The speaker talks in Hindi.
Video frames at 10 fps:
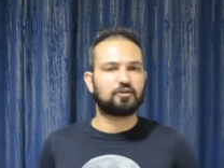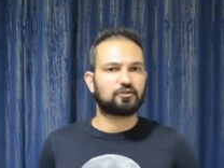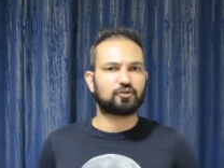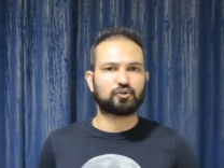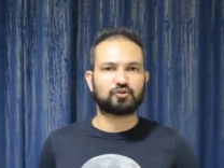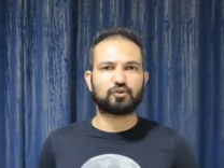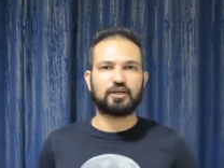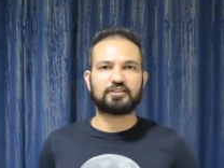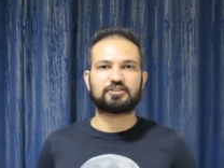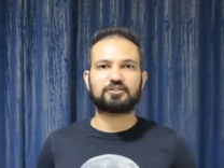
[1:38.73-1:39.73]
तो दोस्तों
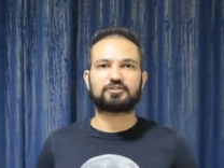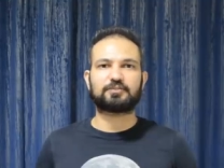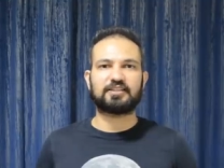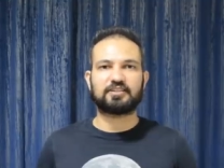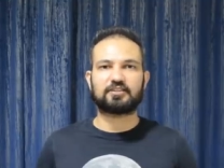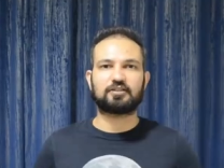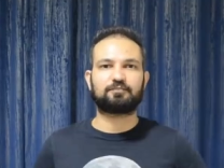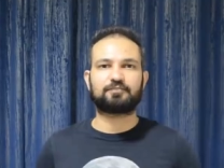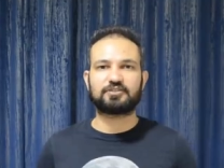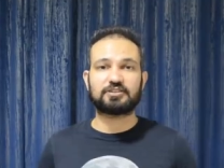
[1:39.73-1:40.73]
आज जिस पर एक
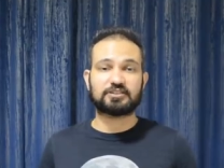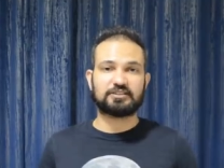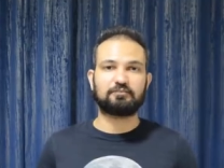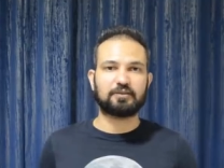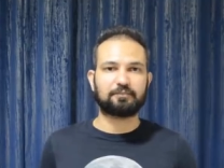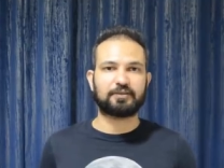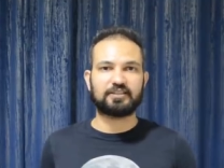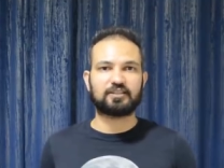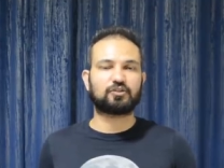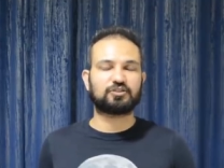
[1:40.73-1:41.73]
जिस टीम ने
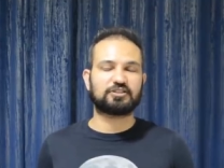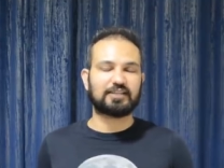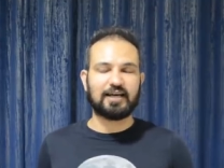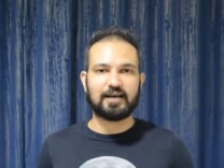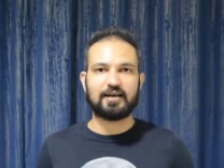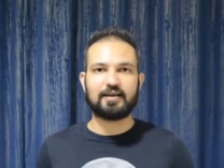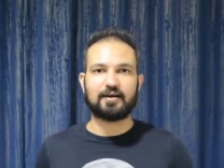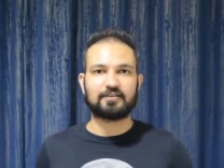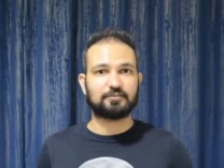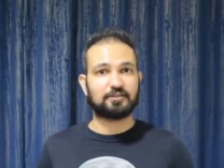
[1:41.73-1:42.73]
परी को जिताया है
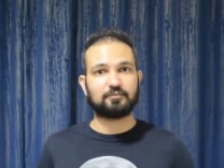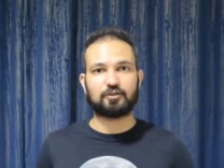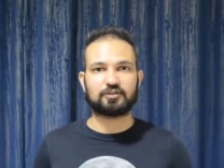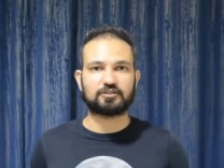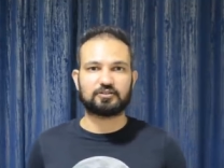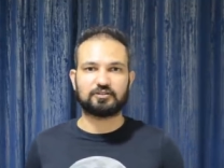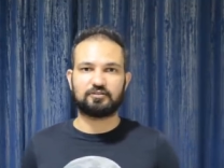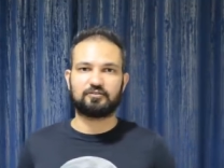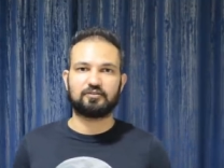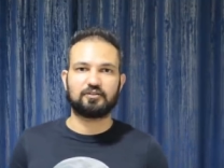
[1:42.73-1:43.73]
आज मैं बहुत
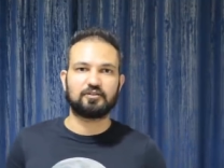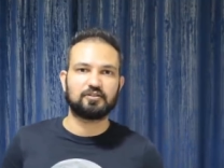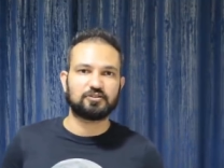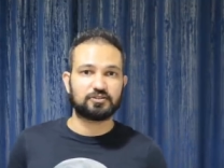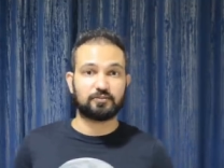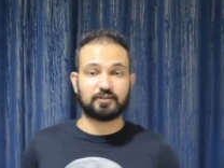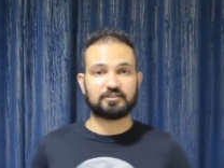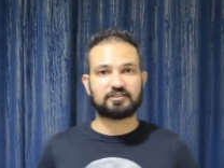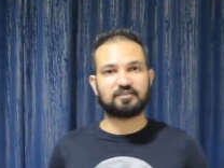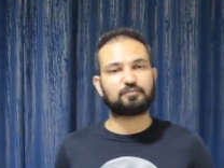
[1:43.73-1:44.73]
जवान
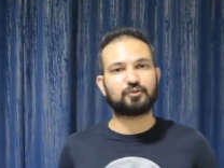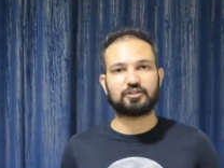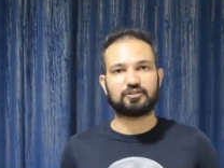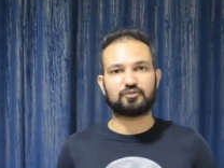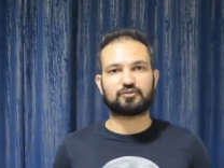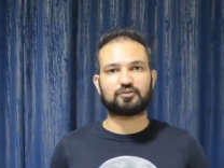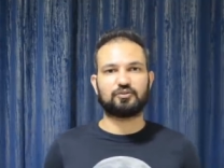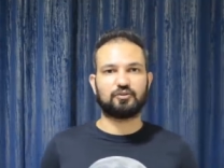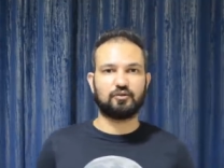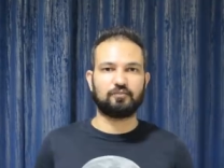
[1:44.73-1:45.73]
स्लिप हो रही है दोस्तों
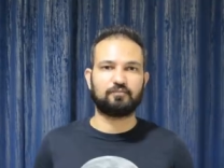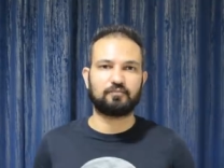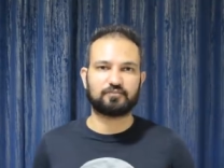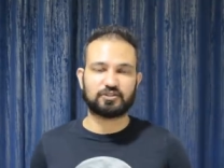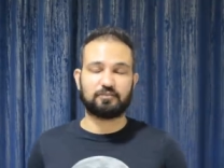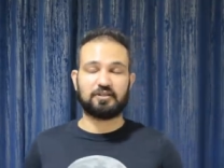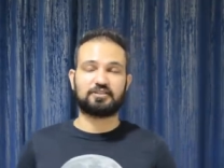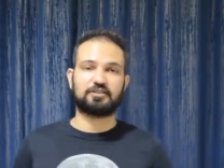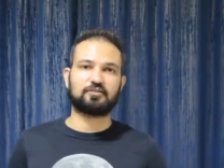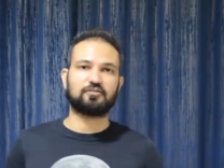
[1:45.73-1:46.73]
क्षमा
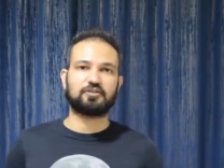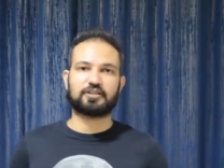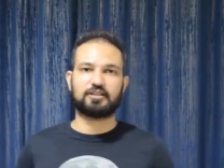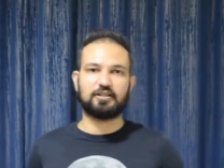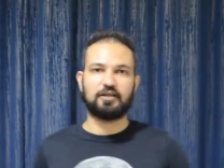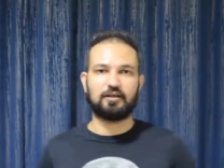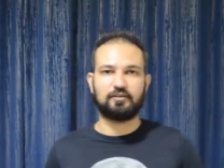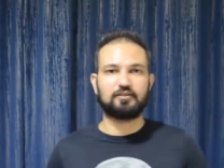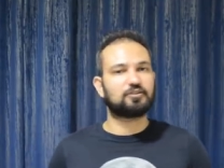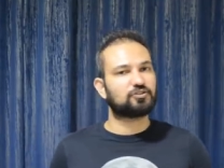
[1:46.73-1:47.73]
चाहता हूँ लेकिन
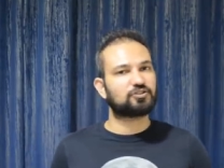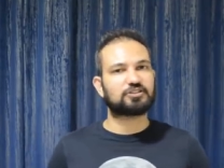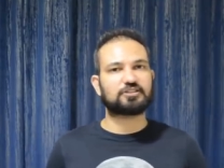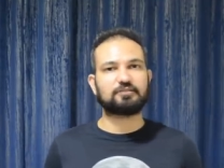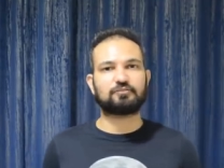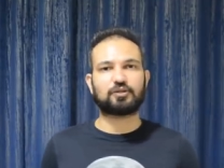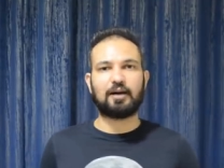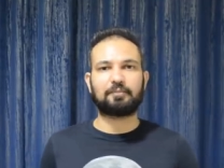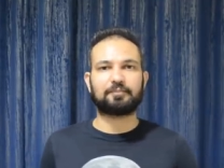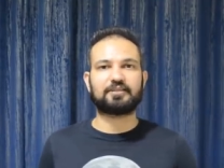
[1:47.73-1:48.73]
जिस टीम को
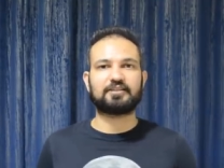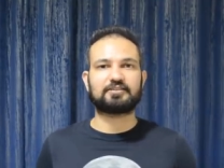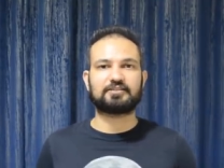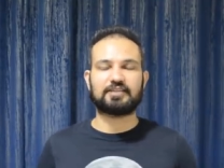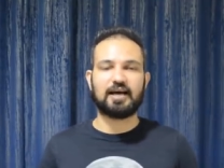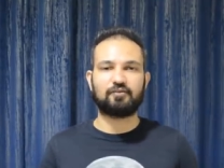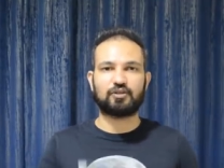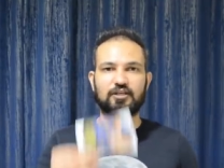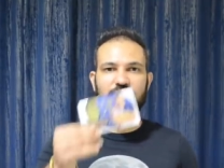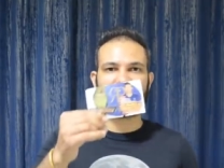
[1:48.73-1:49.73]
यहाँ पे ने जिताया
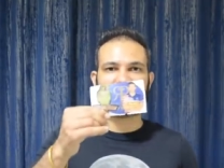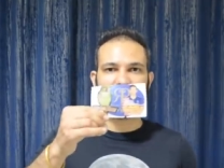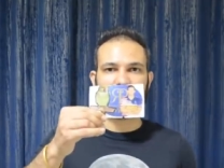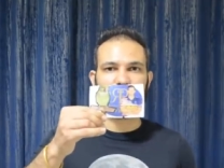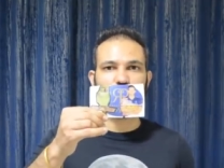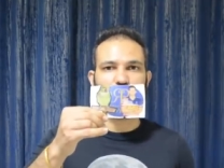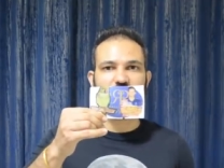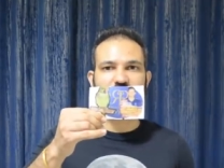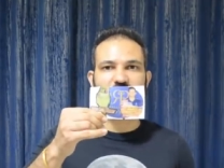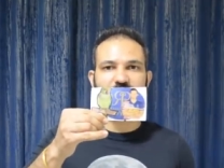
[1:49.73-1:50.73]
वो राजस्थान
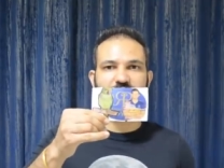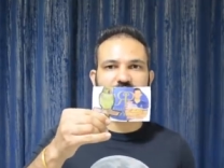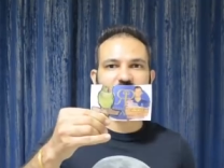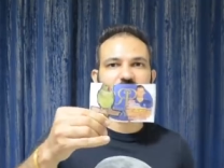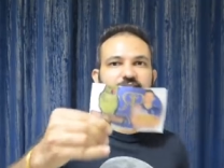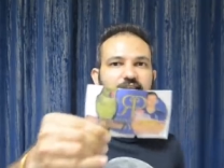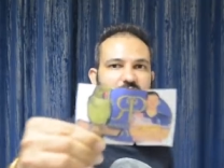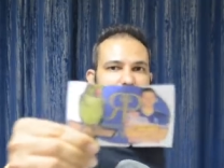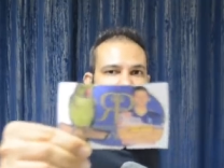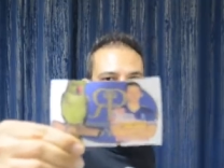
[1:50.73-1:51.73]
रॉयल्स यानी कि कल
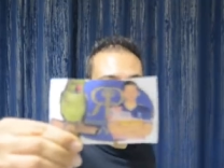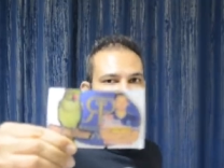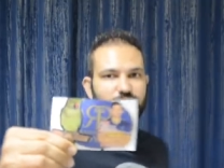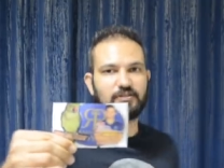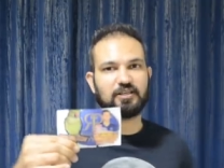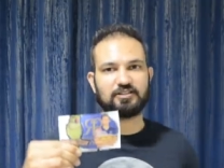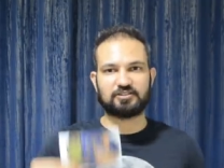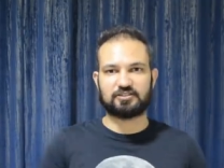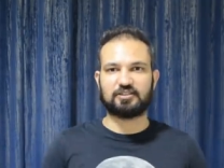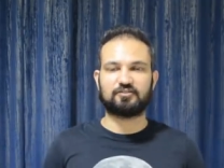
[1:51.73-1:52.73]
के मैच में
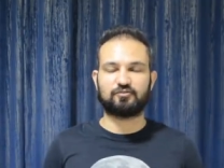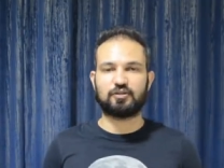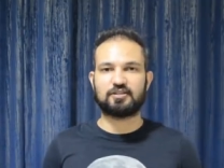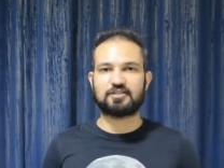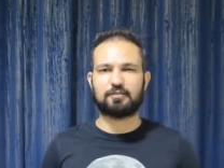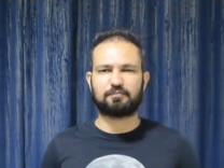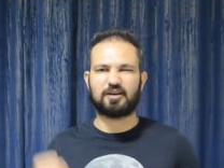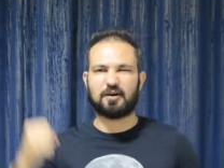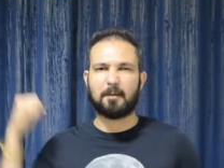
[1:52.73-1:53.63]
राजस्थान रॉयल्स अपना